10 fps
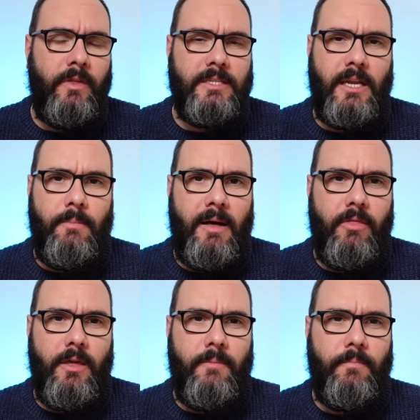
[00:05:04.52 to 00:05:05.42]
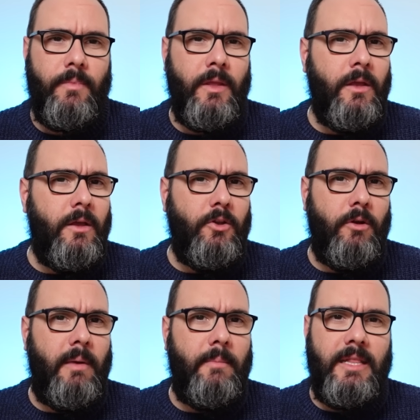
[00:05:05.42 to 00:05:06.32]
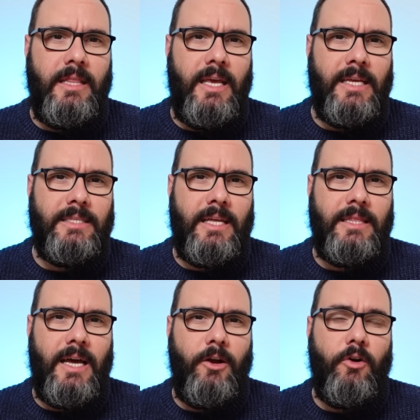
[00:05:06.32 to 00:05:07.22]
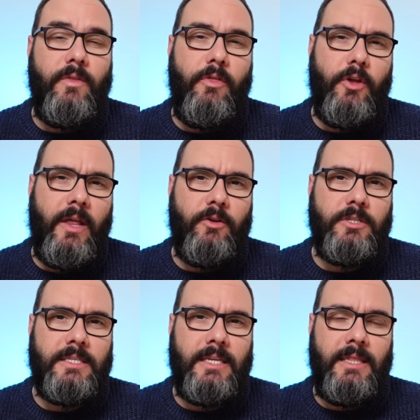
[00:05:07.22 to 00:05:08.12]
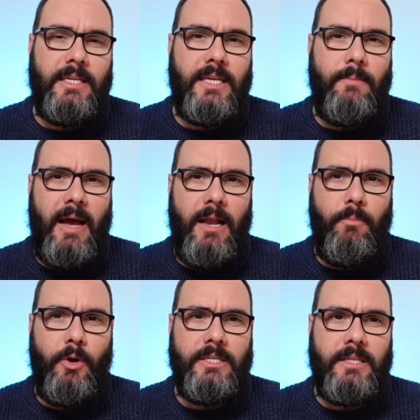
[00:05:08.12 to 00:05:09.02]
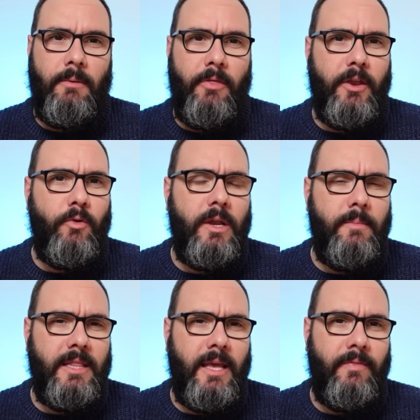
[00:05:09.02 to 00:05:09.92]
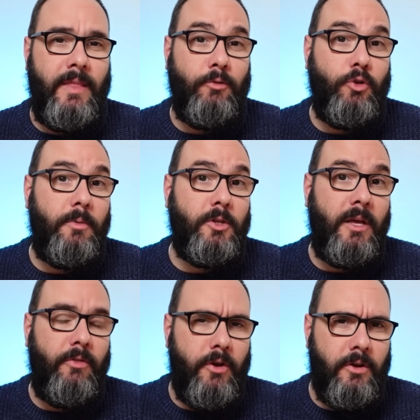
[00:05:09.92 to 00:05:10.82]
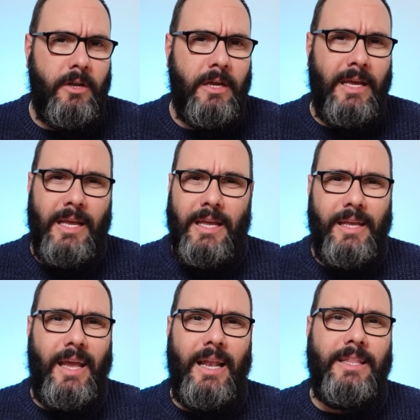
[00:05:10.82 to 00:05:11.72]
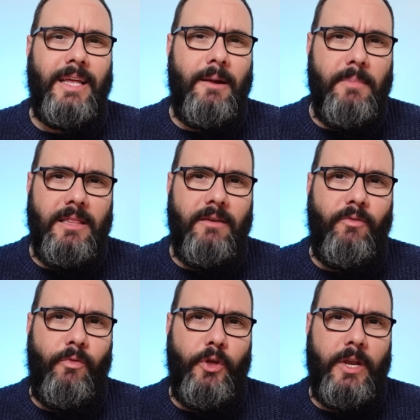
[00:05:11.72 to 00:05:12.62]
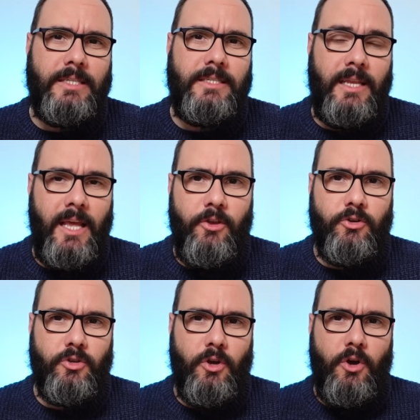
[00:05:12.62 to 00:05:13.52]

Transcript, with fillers: o discrepancia. Normalmente están tan condicionados a sentirse mal por establecer un límite de autoprotección que literalmente funcionan sin ellos,